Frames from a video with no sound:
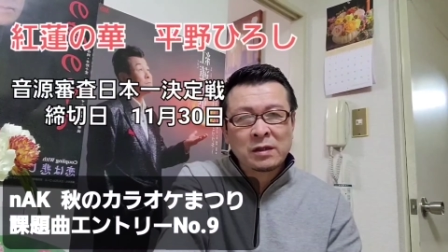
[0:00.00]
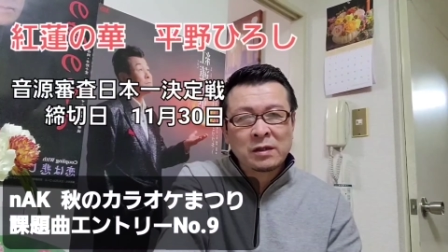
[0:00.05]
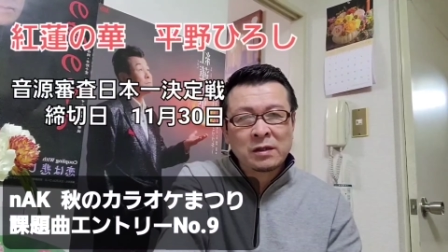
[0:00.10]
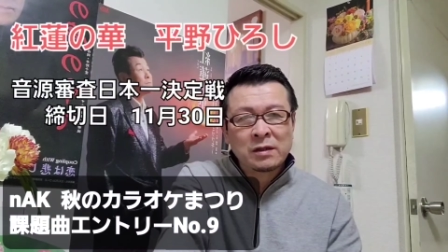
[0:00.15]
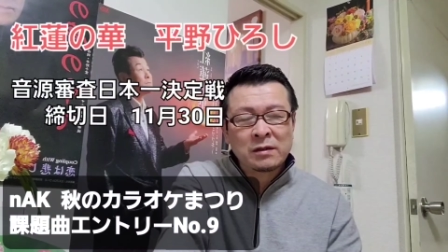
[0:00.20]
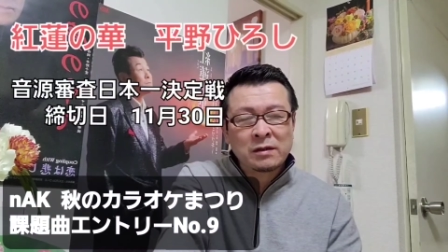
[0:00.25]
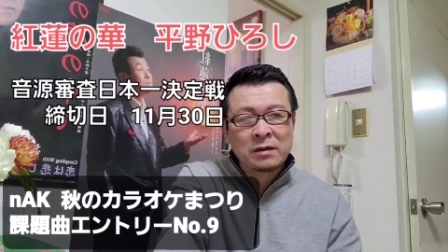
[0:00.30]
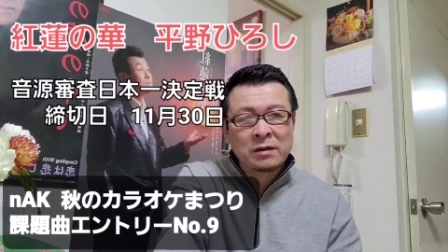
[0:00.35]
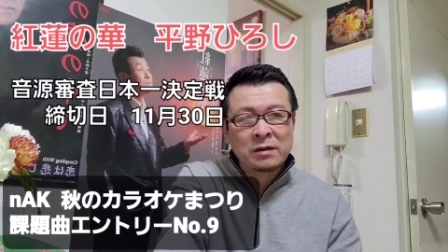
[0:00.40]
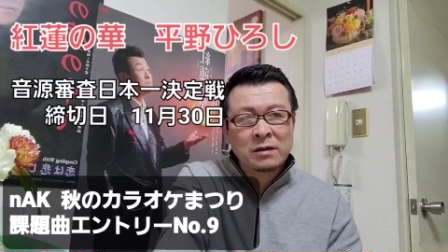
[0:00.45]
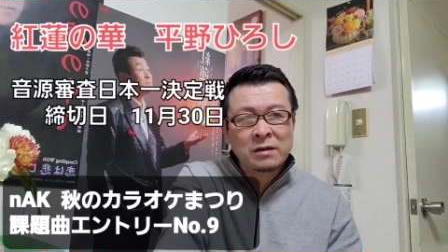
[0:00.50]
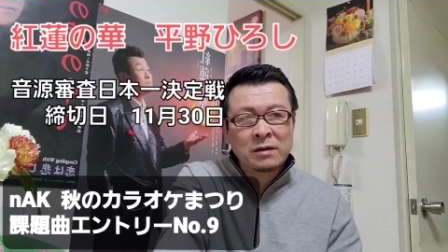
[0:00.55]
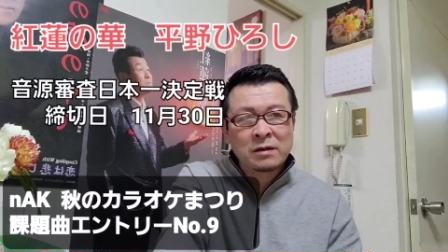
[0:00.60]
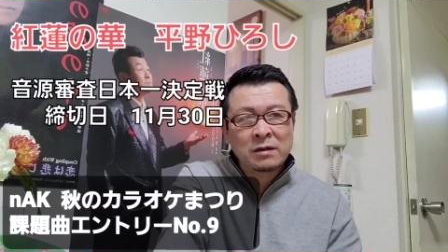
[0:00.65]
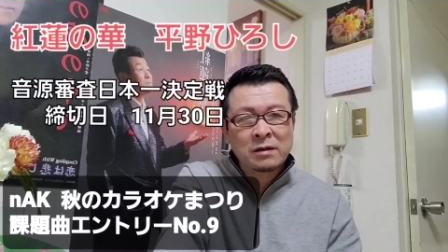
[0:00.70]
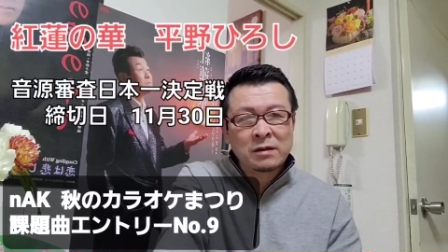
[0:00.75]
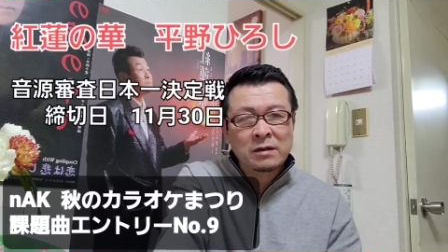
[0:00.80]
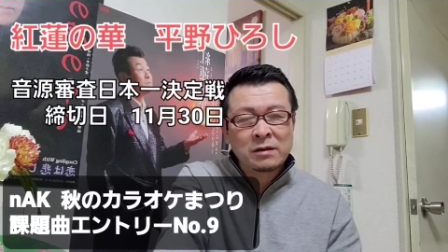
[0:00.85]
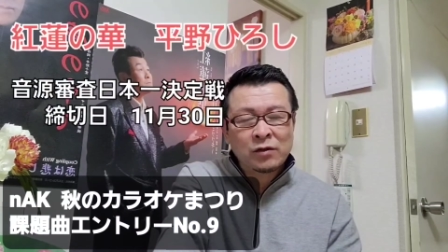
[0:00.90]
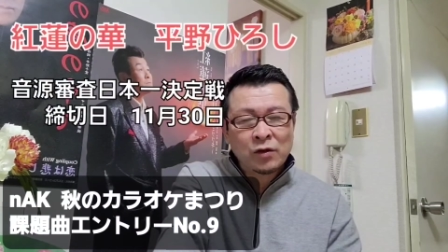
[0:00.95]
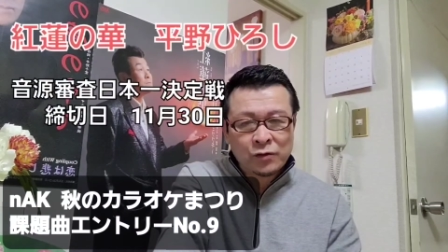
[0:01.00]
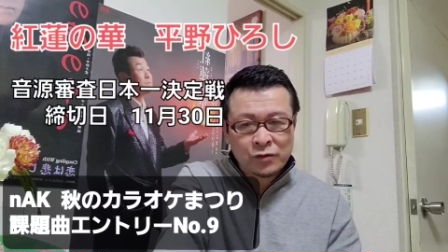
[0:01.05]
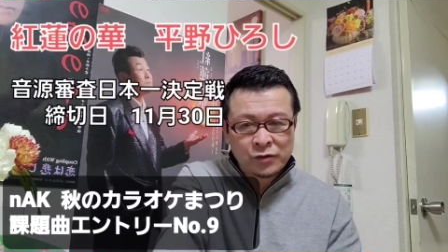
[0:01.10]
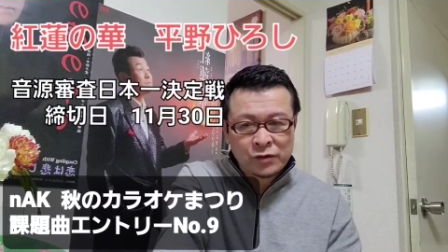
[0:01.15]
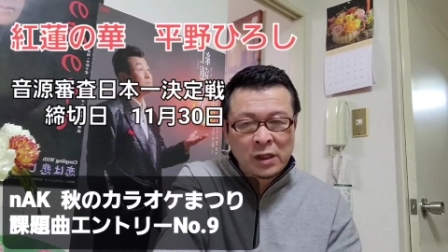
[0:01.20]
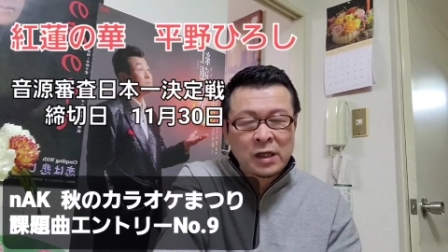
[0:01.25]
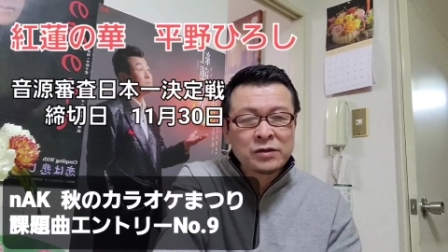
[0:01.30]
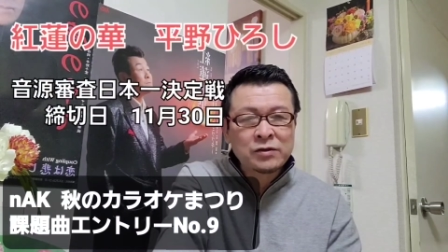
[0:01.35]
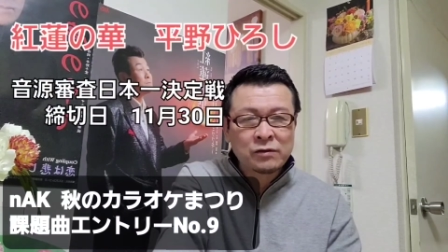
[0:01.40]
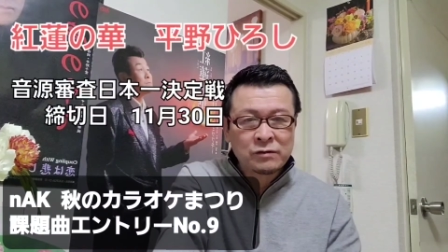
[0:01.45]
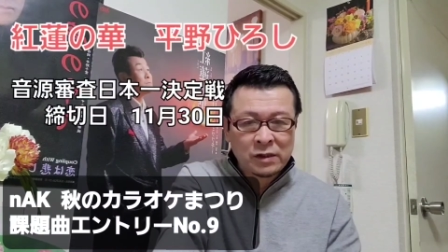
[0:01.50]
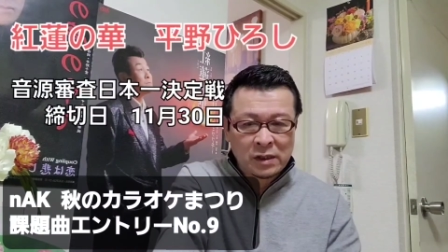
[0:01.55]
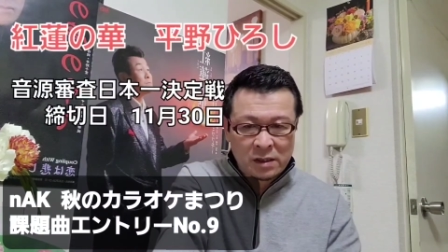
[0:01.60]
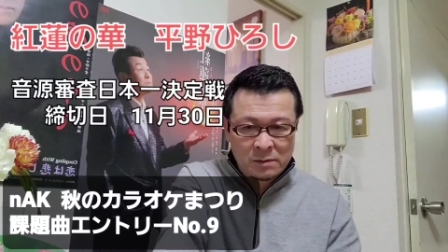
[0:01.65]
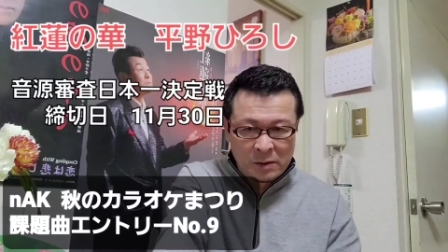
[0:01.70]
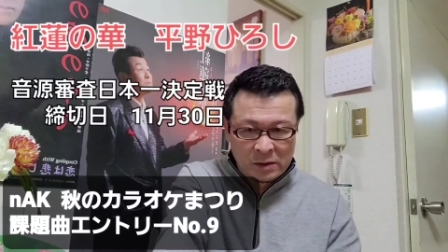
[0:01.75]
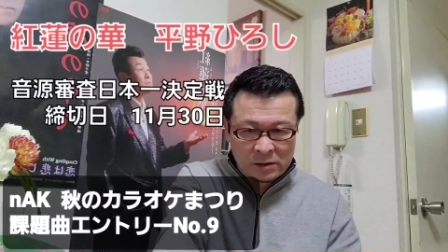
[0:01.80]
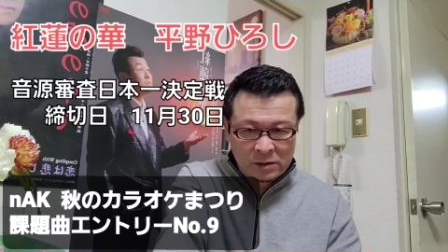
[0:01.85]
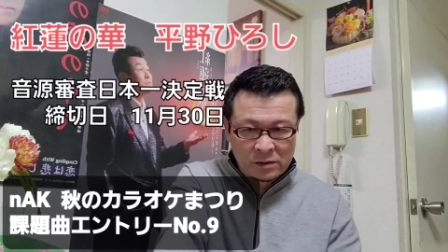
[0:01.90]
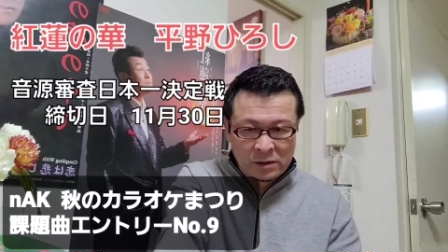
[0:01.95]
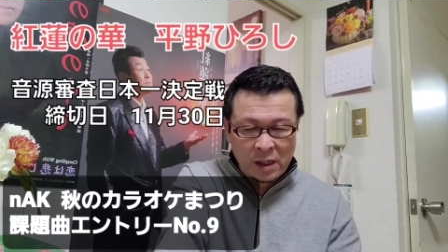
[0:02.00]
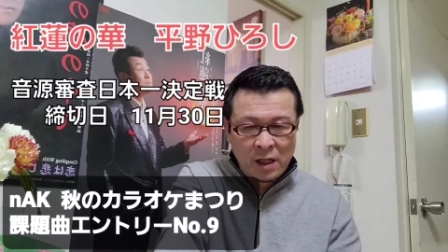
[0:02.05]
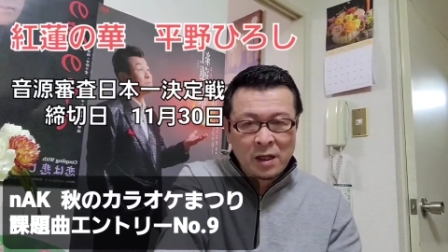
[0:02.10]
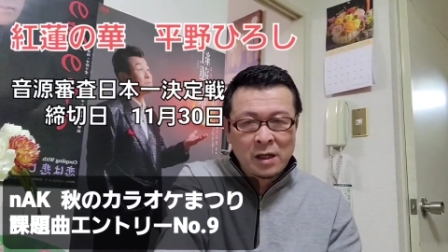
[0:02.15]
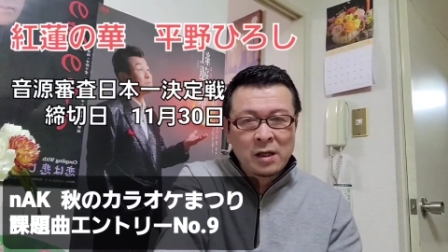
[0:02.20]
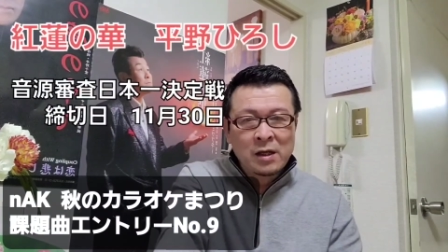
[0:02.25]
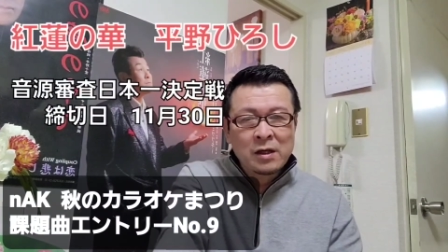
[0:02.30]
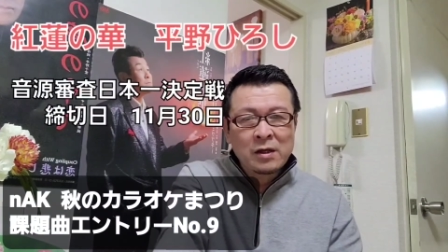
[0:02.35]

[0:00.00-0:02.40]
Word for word: えー、曲3曲ありますんで、